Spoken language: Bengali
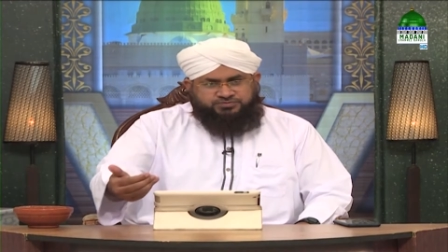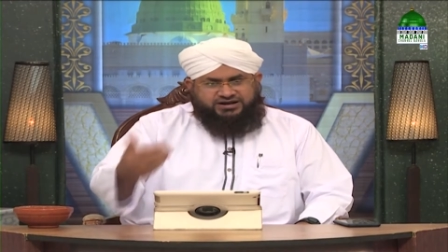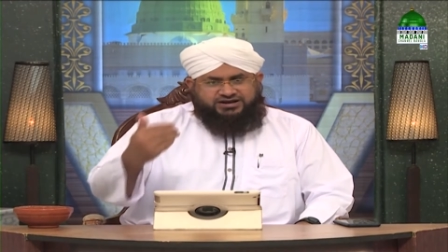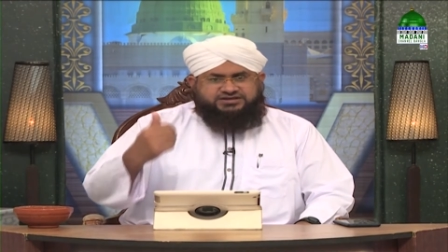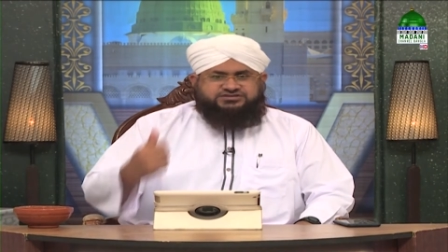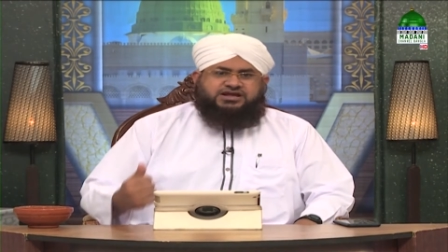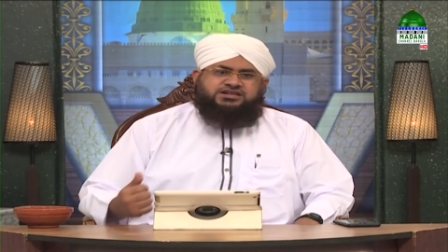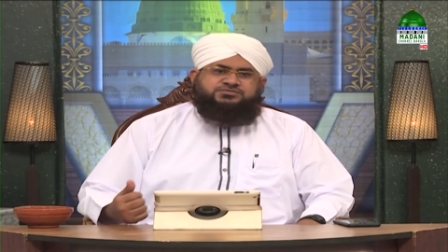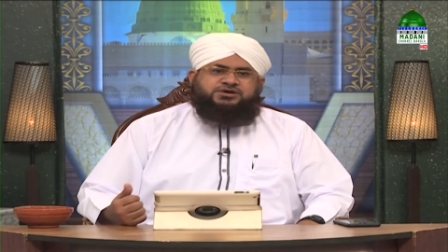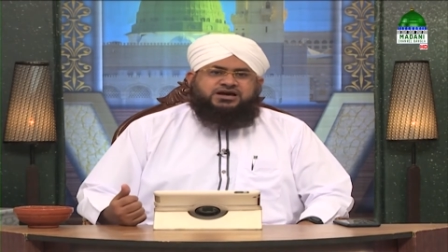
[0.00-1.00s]
বারেগাহির
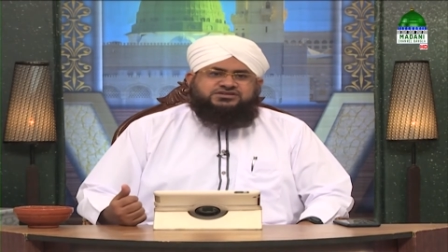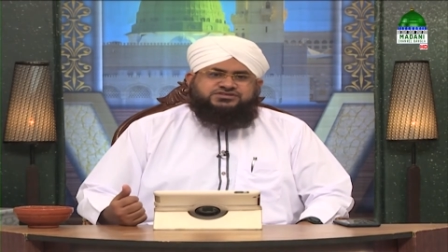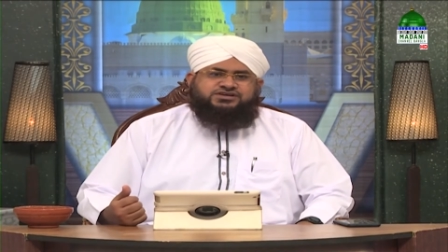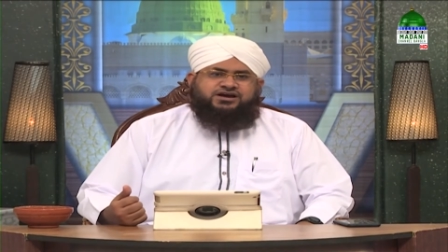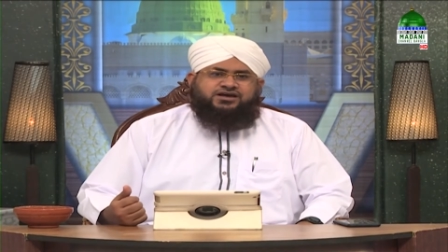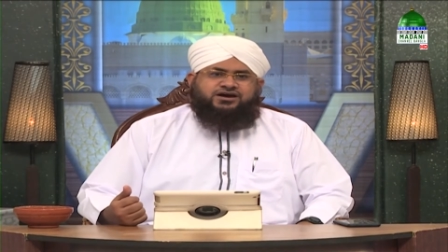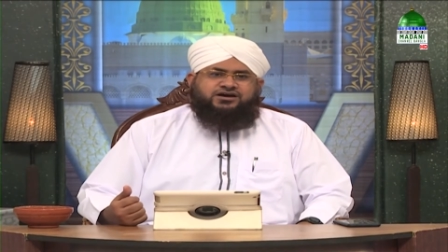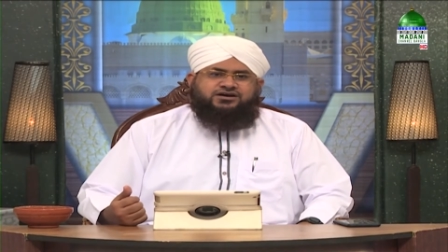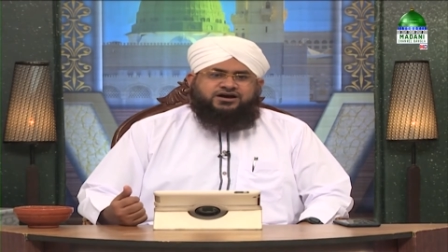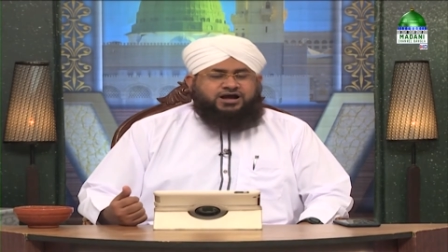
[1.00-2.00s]
ইসালতে জিজ্ঞেস করা হলো
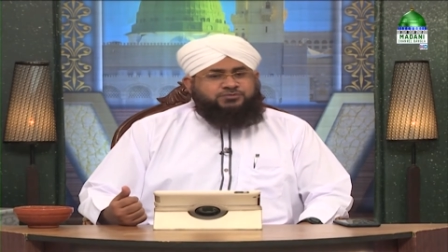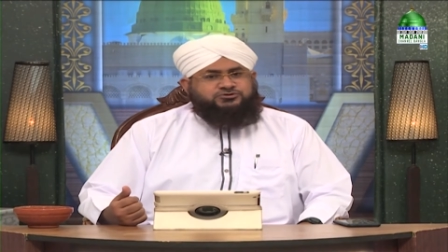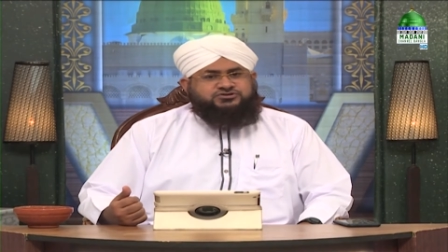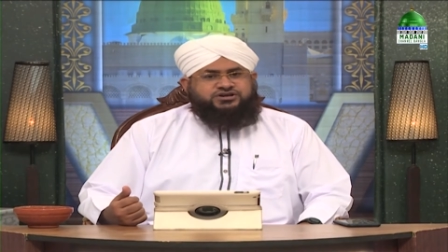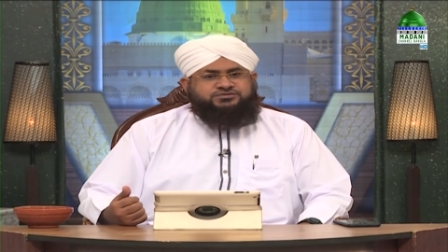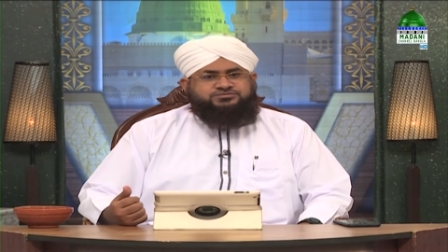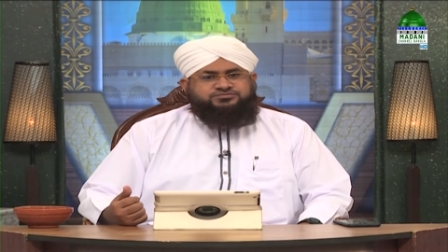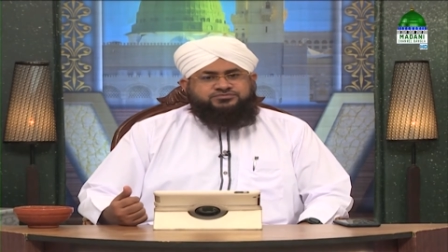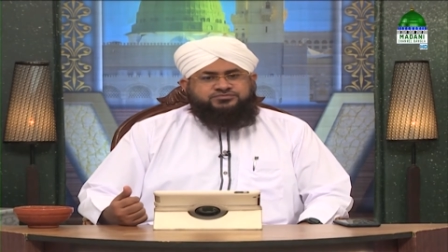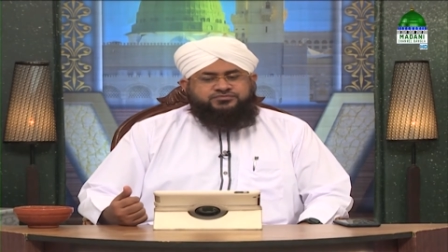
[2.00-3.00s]
চুপ ছিলেন
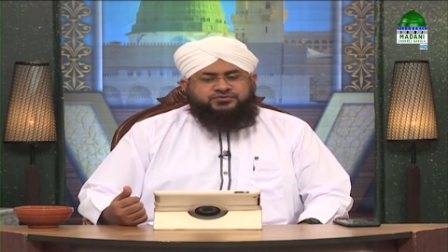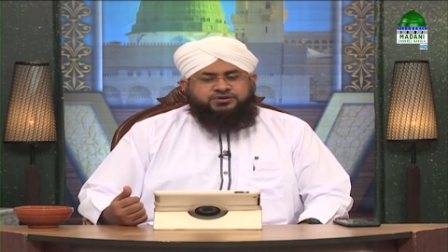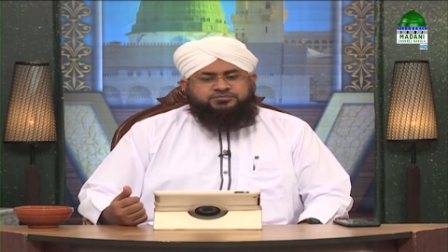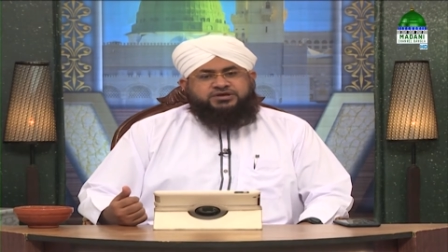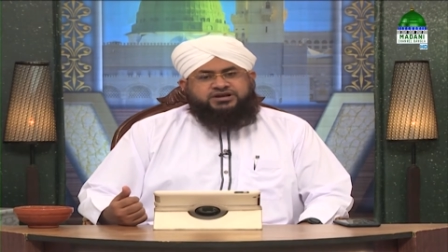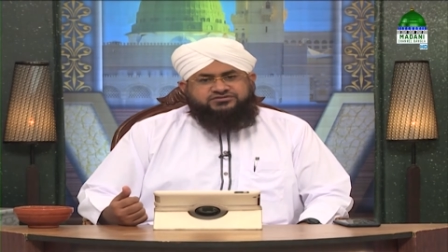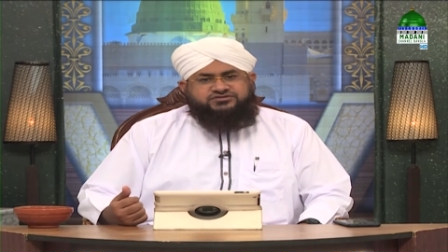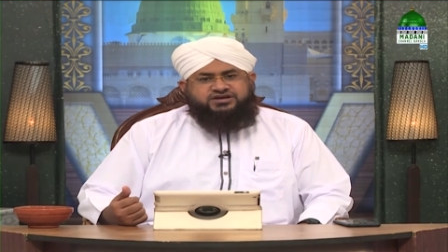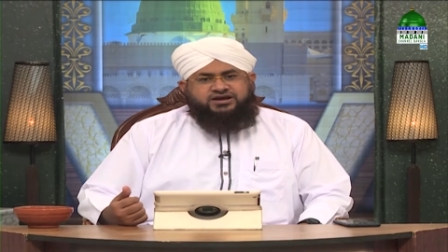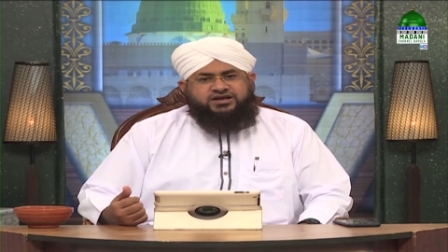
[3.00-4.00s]
পুনরায়
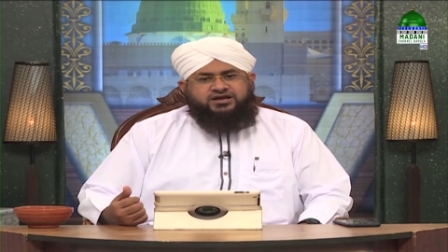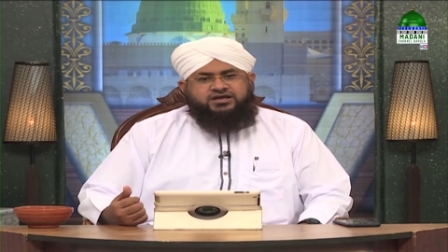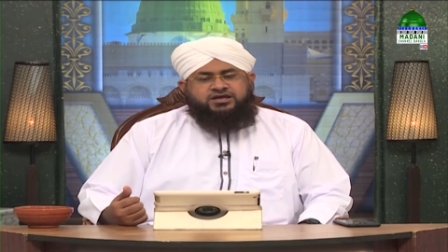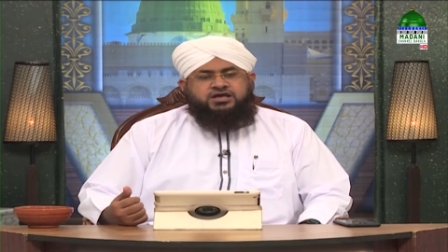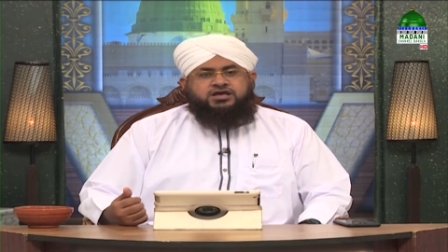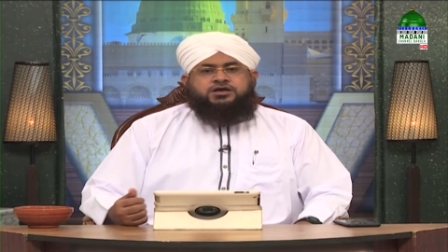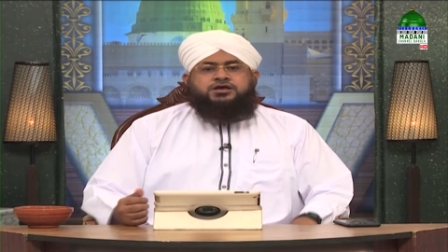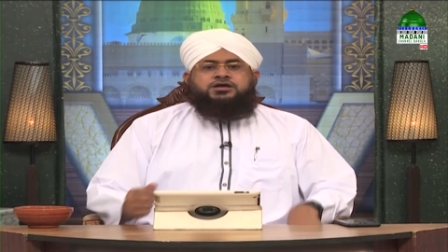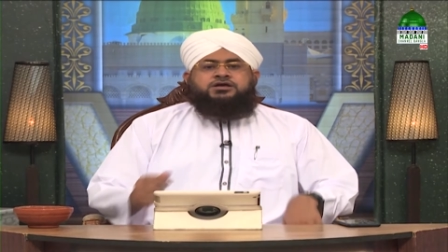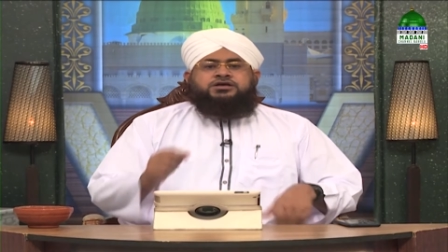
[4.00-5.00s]
আরজ করলেন
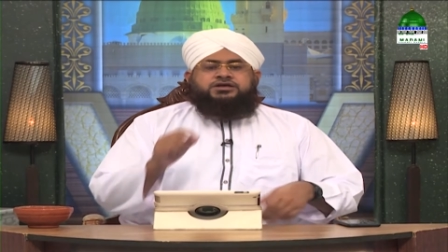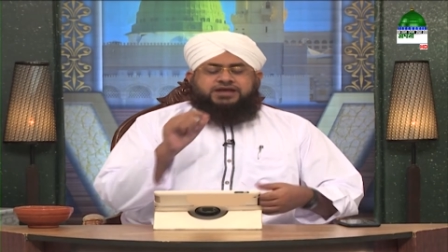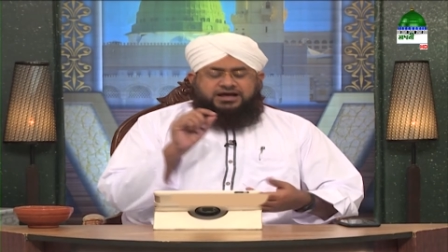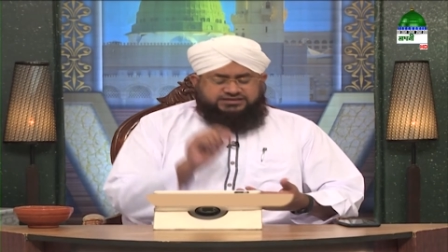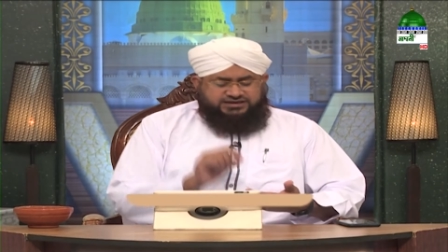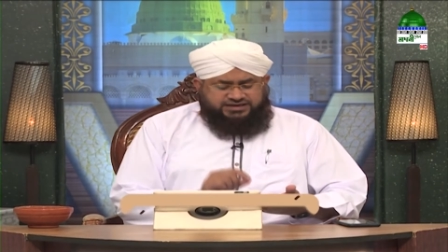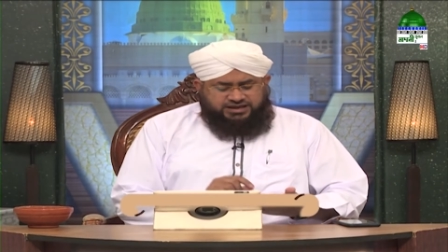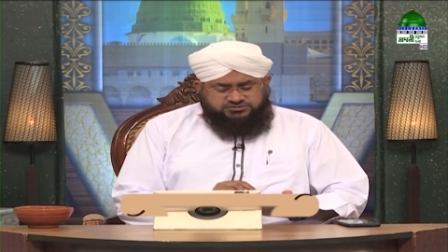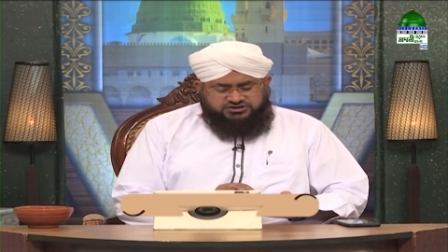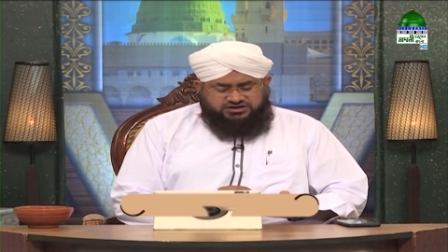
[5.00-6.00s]
এমনকি
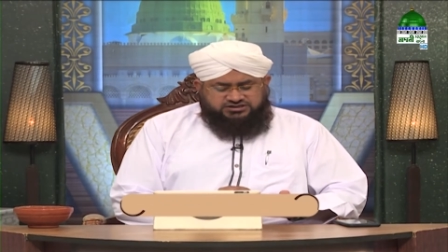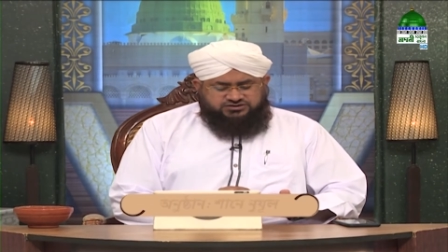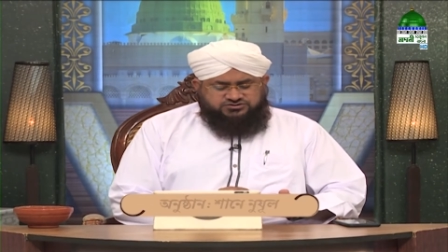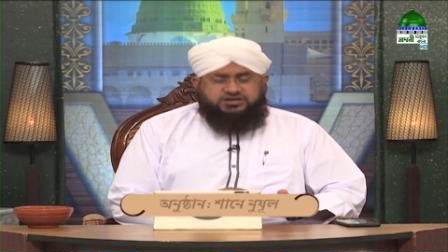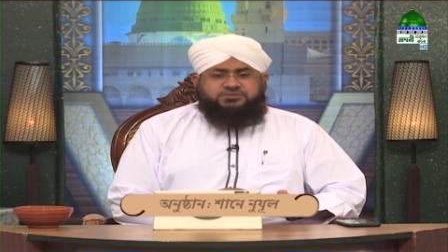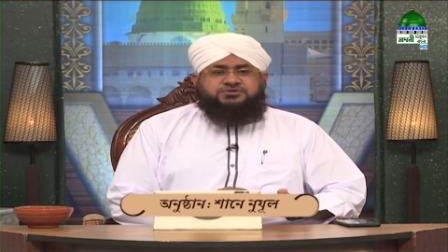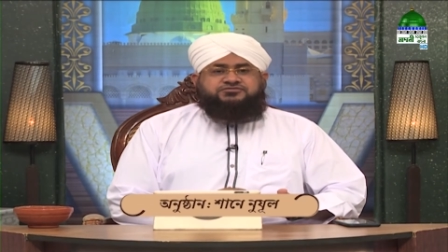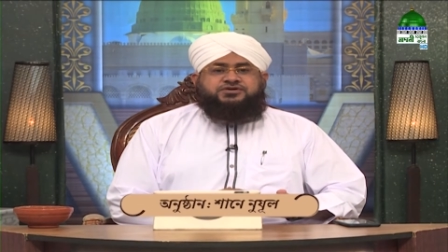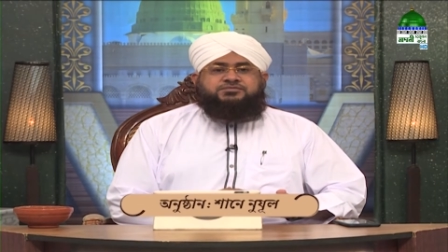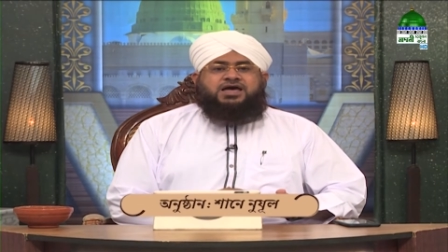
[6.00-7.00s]
হুজুর সাল্লাহ আলী
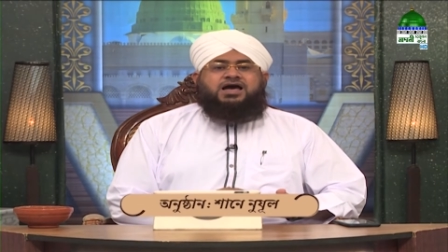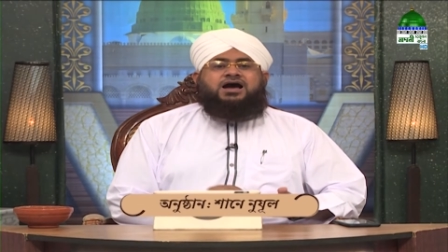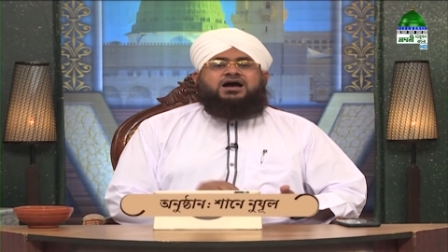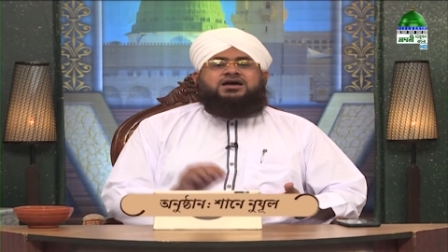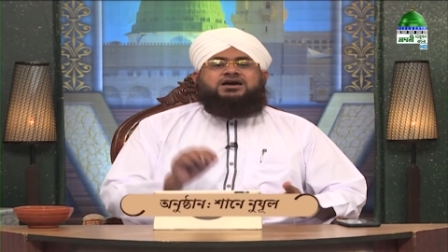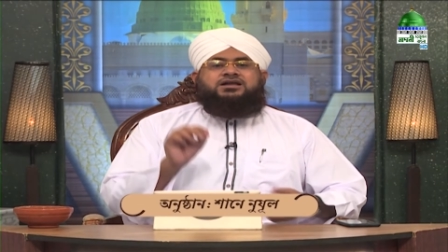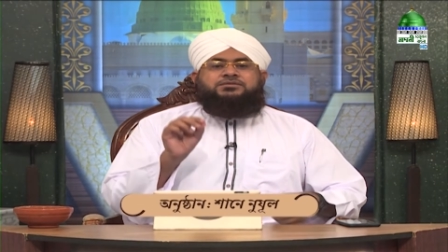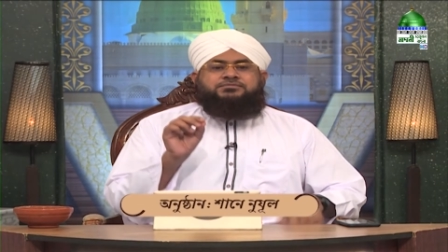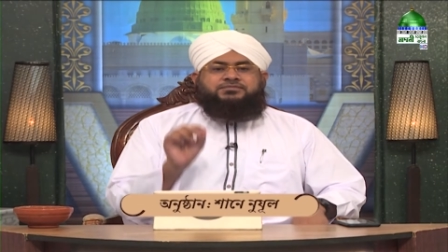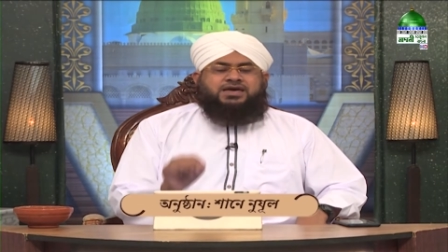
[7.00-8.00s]
আসাল্লাম বলেছেন যদি
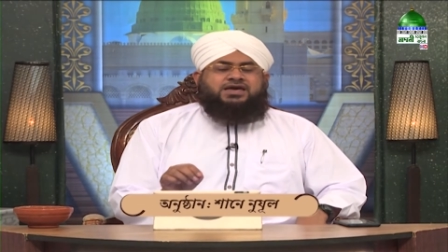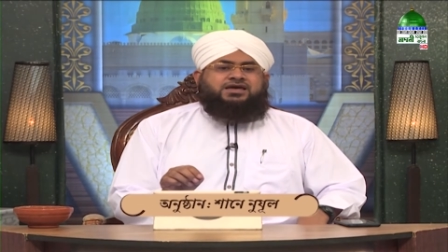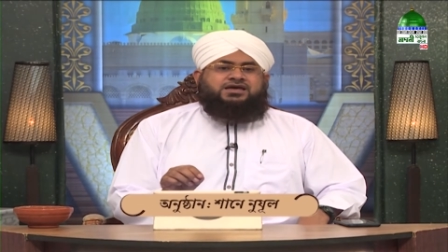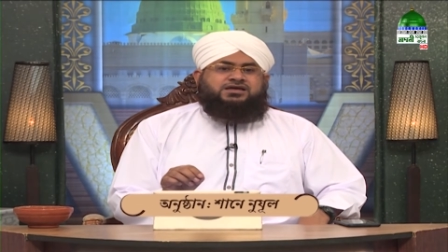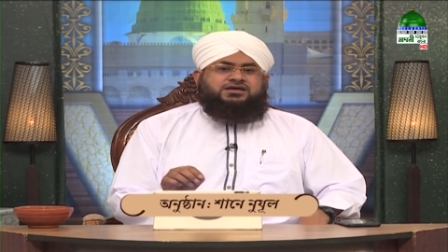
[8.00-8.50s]
আমি